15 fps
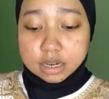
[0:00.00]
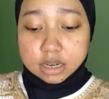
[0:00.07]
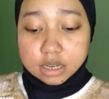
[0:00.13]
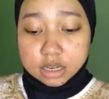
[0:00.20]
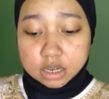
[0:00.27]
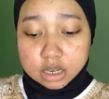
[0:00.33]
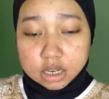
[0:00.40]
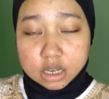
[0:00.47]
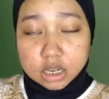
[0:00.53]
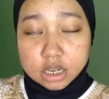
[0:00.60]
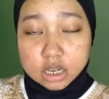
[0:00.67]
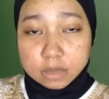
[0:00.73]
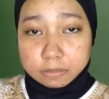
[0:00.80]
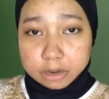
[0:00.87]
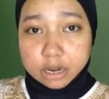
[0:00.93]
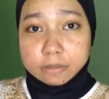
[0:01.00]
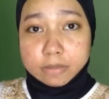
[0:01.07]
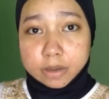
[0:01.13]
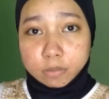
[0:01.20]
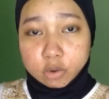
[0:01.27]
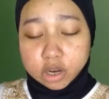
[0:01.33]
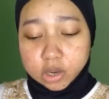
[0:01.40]
nge
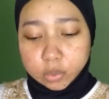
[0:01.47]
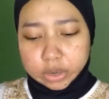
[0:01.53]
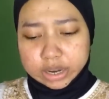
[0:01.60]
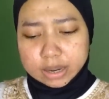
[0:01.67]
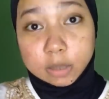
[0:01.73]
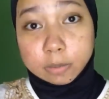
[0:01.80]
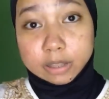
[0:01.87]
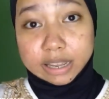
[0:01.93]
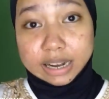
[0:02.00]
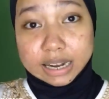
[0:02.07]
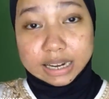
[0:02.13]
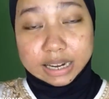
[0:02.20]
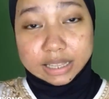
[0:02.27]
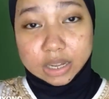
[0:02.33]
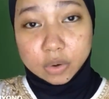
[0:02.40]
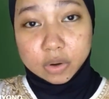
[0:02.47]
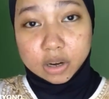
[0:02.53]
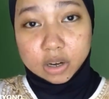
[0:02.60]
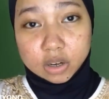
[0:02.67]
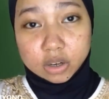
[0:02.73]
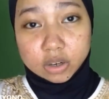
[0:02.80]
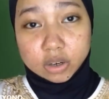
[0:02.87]
primer muka gue. Seperti yang kalian tahu
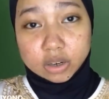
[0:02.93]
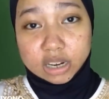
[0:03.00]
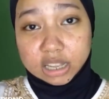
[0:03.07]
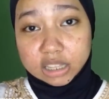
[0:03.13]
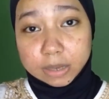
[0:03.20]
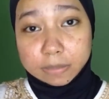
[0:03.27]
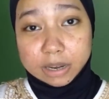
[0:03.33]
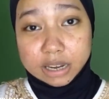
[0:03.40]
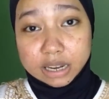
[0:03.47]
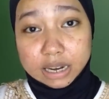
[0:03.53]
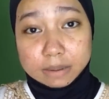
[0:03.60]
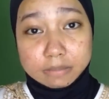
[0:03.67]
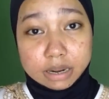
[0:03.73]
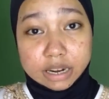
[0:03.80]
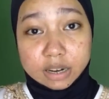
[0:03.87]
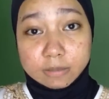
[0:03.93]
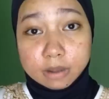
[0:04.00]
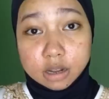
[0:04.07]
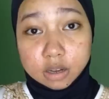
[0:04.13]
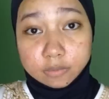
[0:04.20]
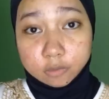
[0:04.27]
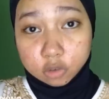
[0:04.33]
kalau Natrap ini kan banyak
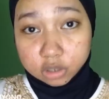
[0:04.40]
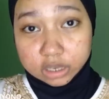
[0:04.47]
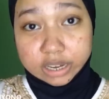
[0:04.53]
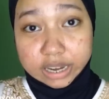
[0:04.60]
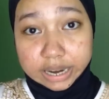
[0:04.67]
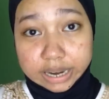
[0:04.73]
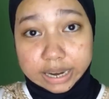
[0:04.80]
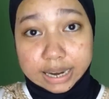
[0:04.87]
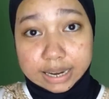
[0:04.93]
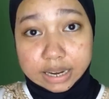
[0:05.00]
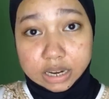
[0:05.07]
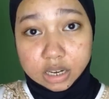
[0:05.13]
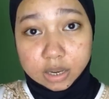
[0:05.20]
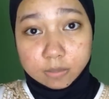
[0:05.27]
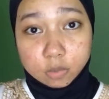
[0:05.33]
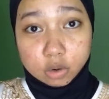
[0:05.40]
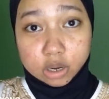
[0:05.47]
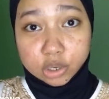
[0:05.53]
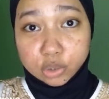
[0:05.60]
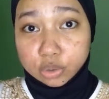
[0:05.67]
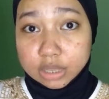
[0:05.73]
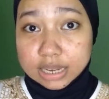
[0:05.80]
banget fungsinya ya dari
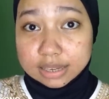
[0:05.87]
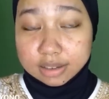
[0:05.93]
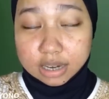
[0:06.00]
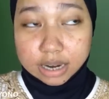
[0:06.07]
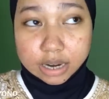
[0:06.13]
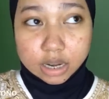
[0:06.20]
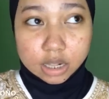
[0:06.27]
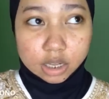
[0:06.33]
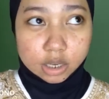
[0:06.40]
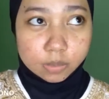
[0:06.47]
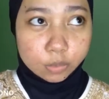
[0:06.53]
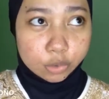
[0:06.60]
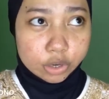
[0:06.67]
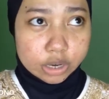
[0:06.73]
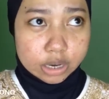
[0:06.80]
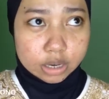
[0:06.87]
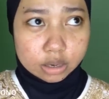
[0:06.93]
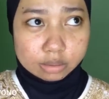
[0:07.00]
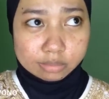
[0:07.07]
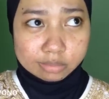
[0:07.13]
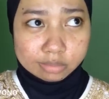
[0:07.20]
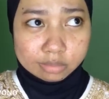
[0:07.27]
mulai shooting gel, kemudian
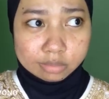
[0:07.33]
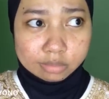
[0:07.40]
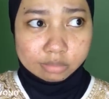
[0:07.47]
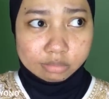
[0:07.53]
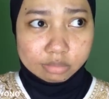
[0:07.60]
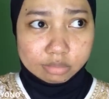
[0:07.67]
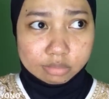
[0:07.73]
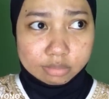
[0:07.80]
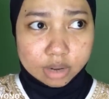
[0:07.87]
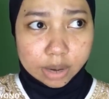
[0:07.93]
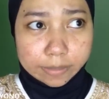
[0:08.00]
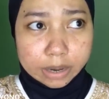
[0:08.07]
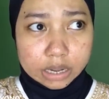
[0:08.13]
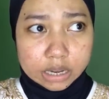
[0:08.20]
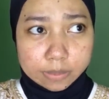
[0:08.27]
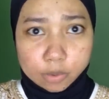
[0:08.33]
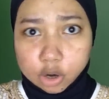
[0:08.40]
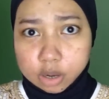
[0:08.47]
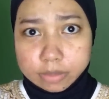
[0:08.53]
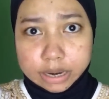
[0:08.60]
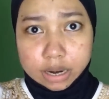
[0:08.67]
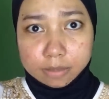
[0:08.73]
apalagi
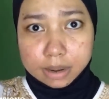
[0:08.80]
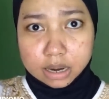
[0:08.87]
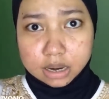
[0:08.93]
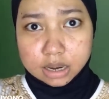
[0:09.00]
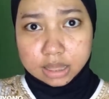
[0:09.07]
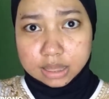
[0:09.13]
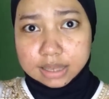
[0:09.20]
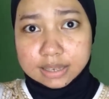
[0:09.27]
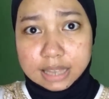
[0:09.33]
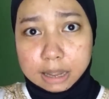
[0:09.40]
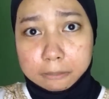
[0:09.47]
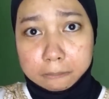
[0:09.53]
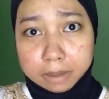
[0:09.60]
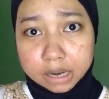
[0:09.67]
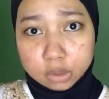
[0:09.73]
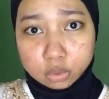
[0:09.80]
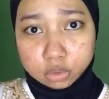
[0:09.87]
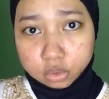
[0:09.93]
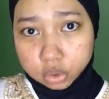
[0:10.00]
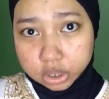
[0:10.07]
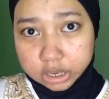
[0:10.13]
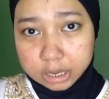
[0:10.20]
pokoknya banyak banget sampai
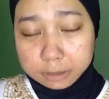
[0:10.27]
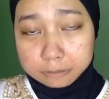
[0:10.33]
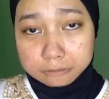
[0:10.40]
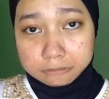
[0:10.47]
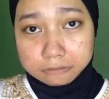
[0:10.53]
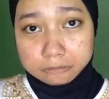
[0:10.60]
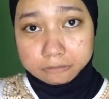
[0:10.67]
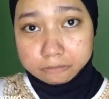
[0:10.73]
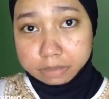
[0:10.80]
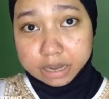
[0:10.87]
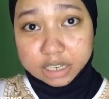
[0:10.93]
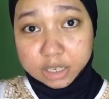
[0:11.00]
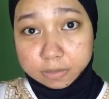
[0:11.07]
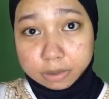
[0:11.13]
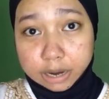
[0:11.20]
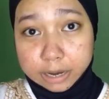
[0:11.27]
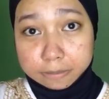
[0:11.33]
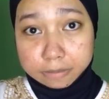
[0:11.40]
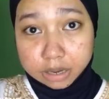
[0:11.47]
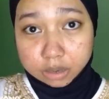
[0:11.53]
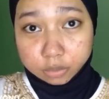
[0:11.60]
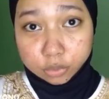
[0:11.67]
untuk jadi base
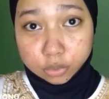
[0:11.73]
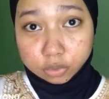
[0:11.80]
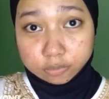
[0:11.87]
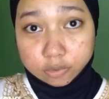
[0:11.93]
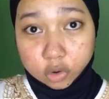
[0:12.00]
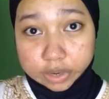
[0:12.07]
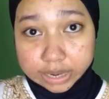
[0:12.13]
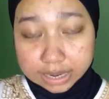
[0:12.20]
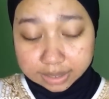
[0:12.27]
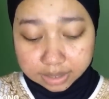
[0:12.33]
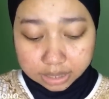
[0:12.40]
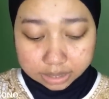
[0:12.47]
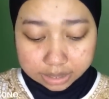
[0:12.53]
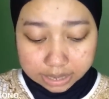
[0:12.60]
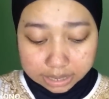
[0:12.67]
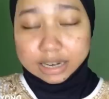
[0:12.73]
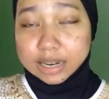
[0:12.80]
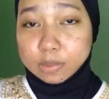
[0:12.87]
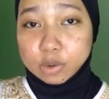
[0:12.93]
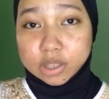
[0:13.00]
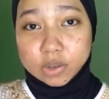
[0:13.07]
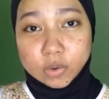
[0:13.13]
primer untuk foundation. Dan
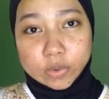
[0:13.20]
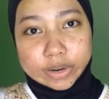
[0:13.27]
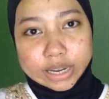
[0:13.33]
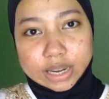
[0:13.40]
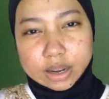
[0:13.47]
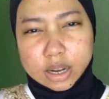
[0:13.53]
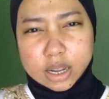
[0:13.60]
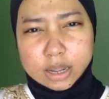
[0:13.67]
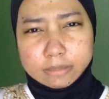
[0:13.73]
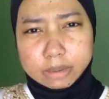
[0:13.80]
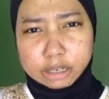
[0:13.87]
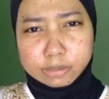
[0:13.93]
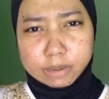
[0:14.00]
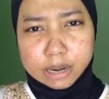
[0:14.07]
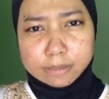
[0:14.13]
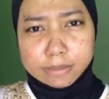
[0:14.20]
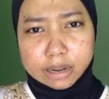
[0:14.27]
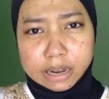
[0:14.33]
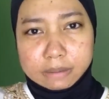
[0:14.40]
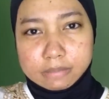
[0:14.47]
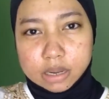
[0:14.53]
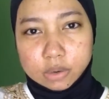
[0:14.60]
karena buat gue base primer
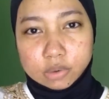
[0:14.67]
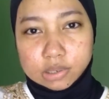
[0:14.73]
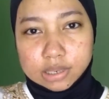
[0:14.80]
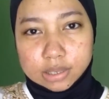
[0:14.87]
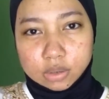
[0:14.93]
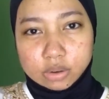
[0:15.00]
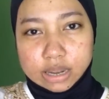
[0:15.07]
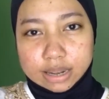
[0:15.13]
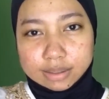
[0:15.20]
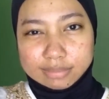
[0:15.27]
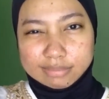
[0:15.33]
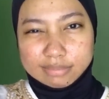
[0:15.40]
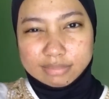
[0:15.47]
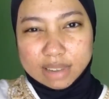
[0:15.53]
yang bagus itu yang